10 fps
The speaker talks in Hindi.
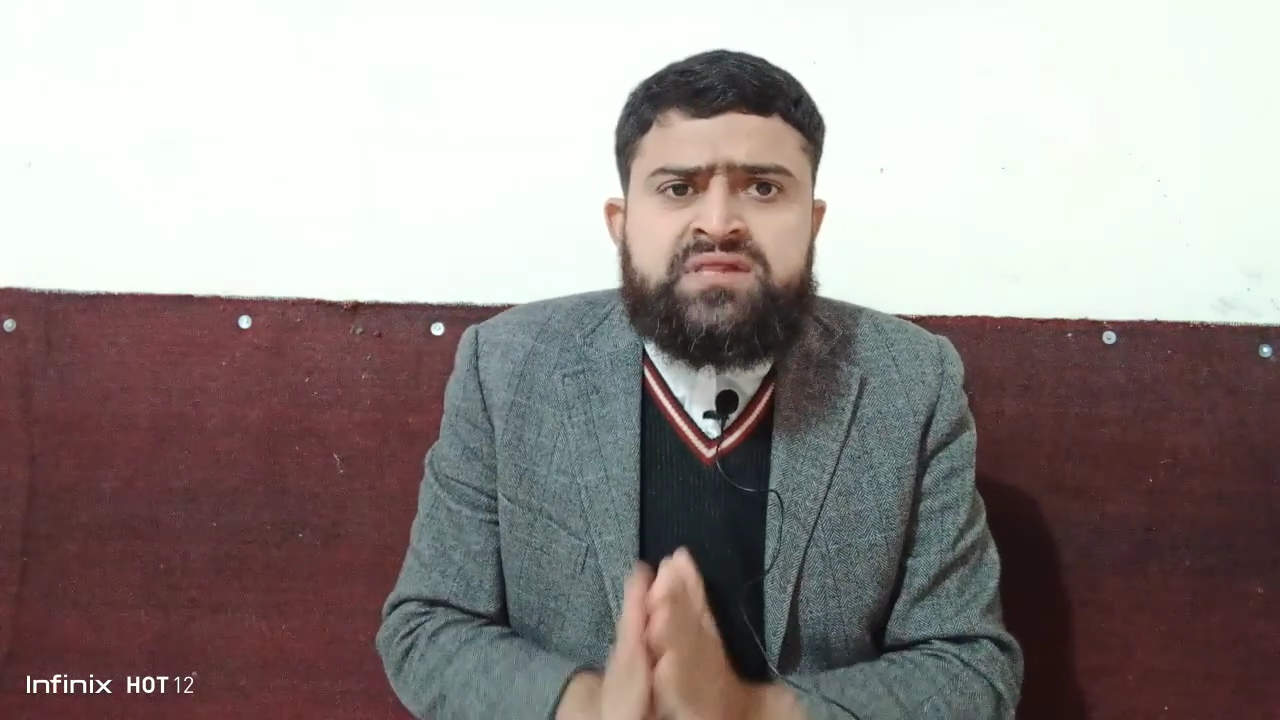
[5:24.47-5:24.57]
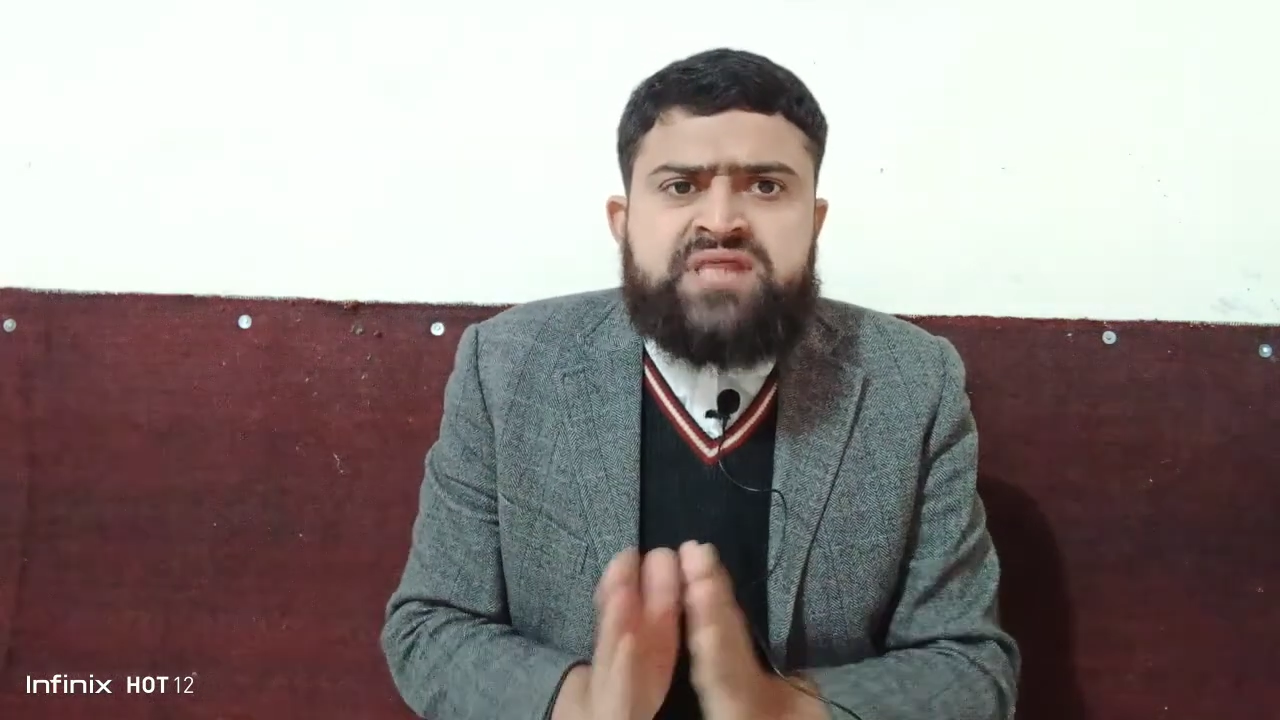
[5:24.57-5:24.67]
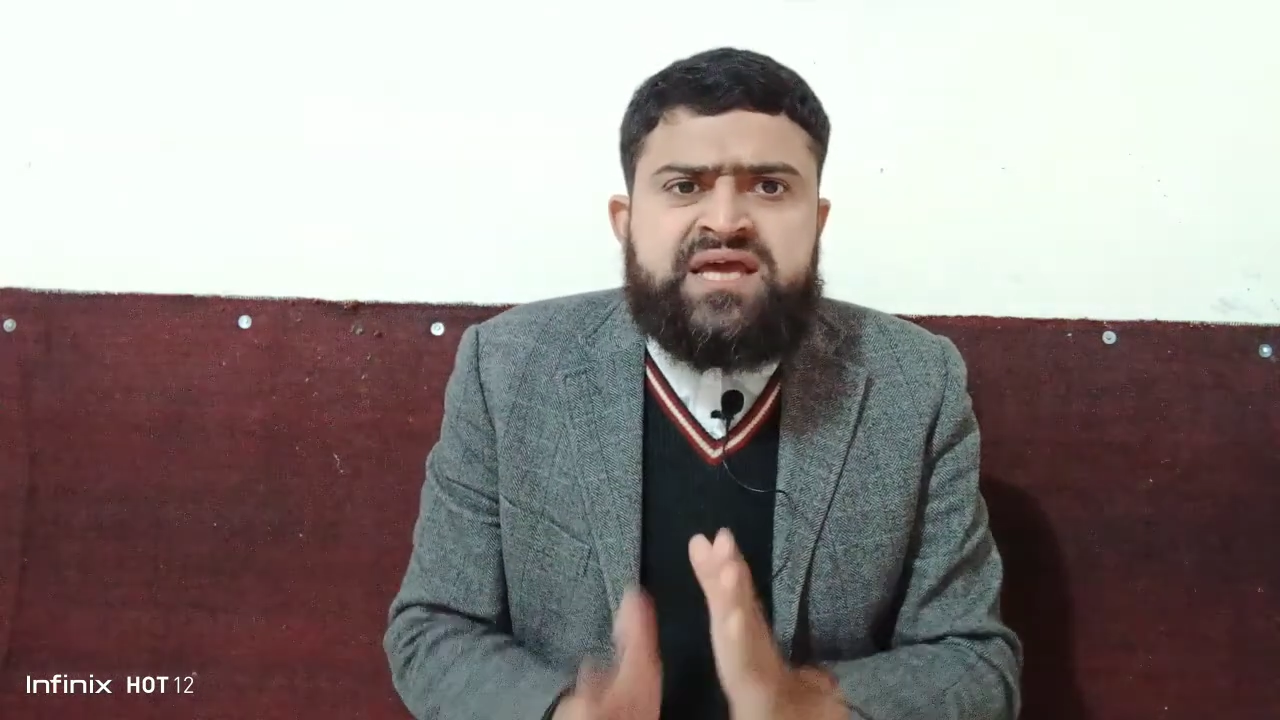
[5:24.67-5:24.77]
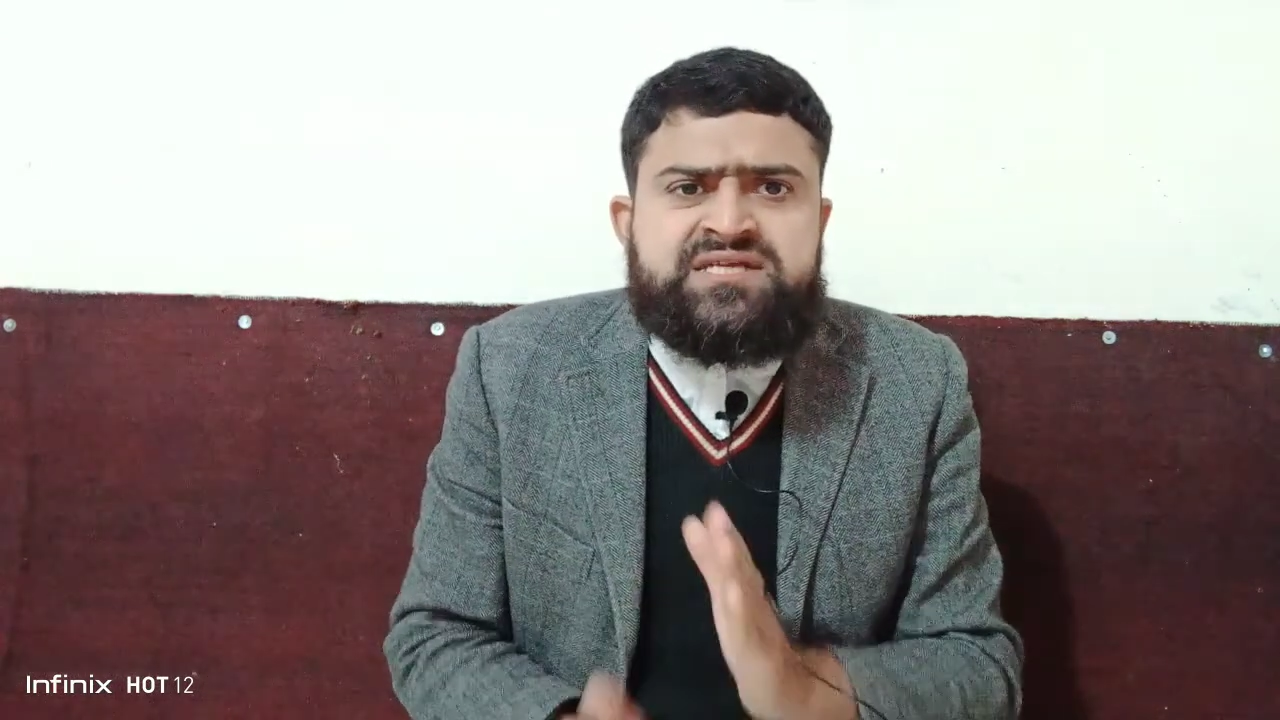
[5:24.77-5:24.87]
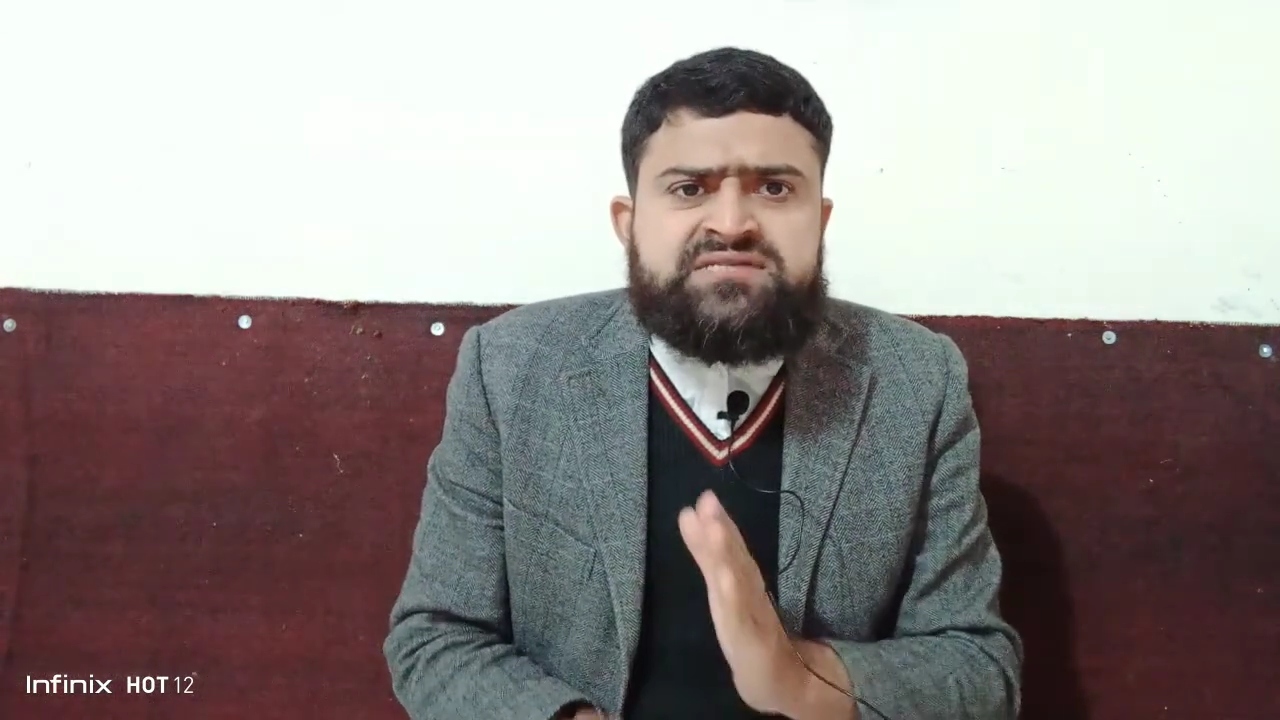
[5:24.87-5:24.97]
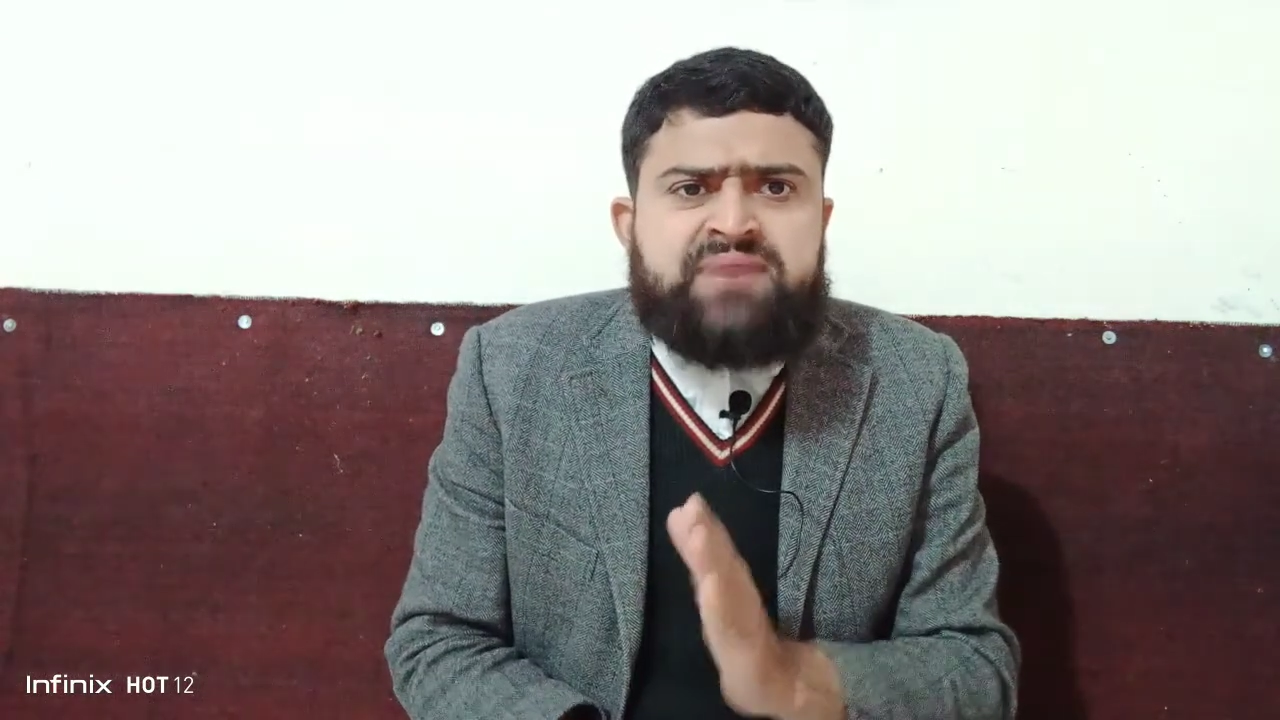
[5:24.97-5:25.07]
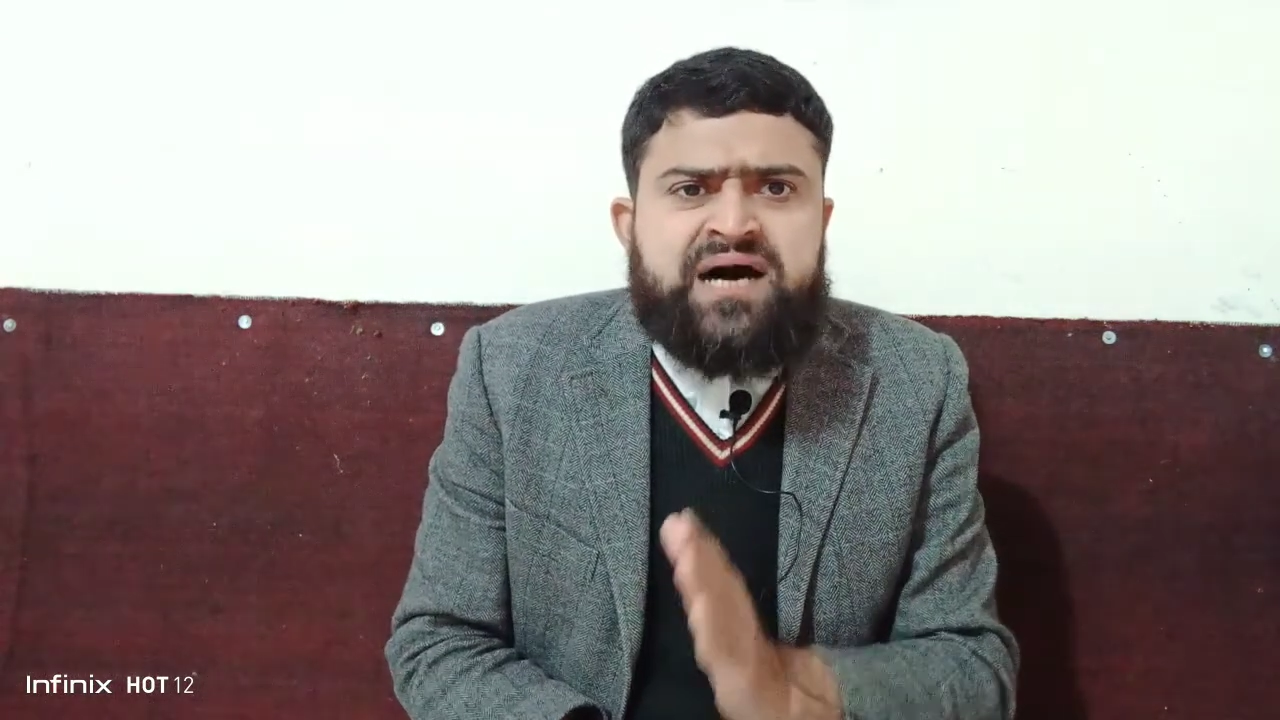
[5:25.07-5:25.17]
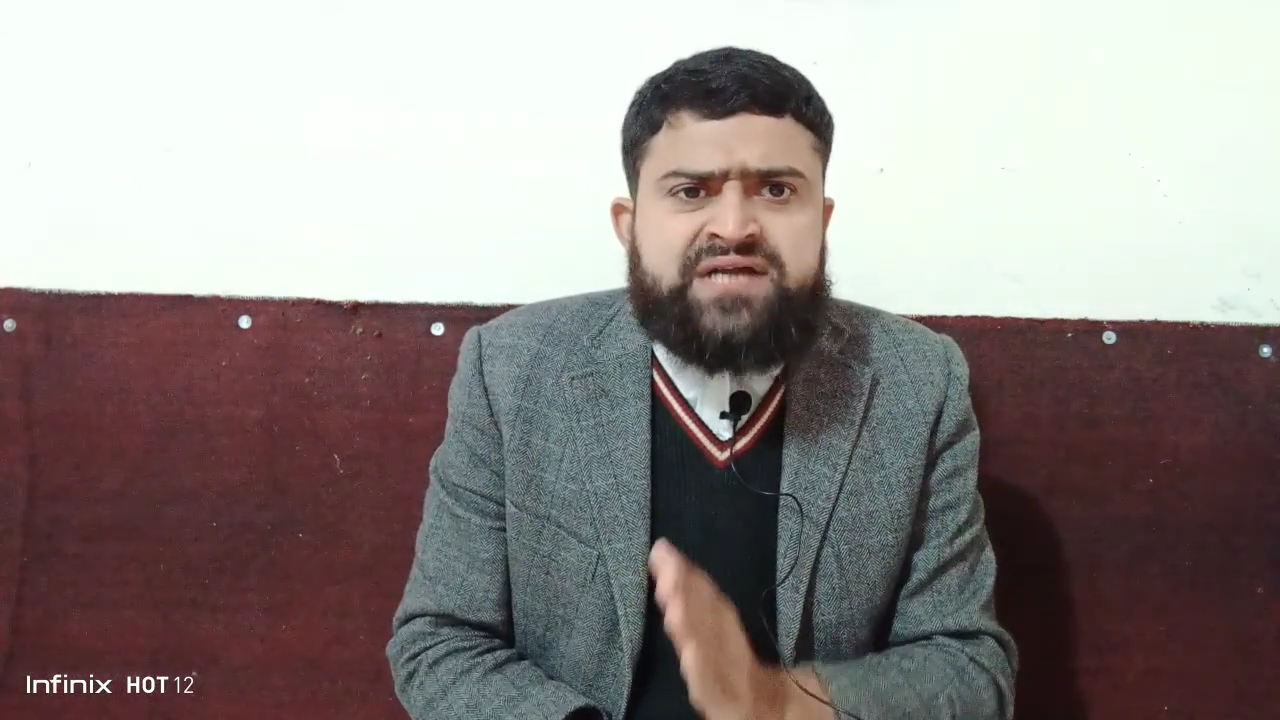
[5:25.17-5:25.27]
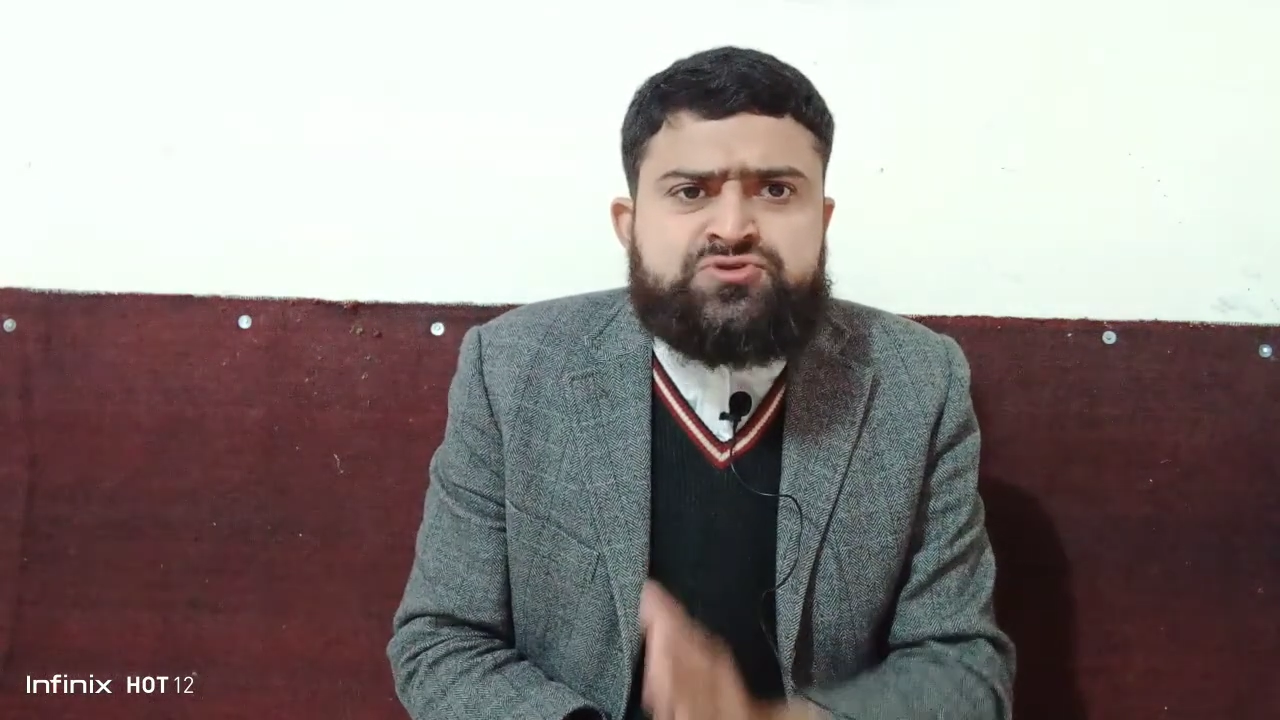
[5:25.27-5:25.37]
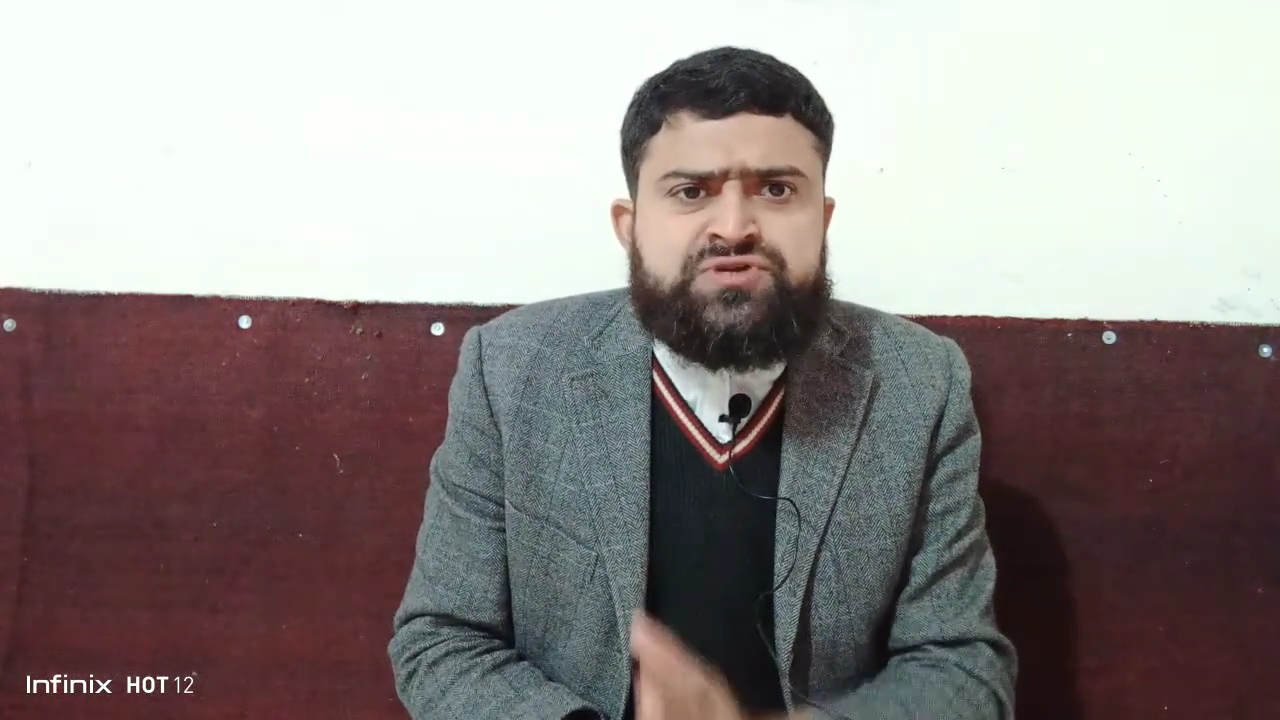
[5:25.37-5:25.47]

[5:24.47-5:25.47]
तेईस मार्च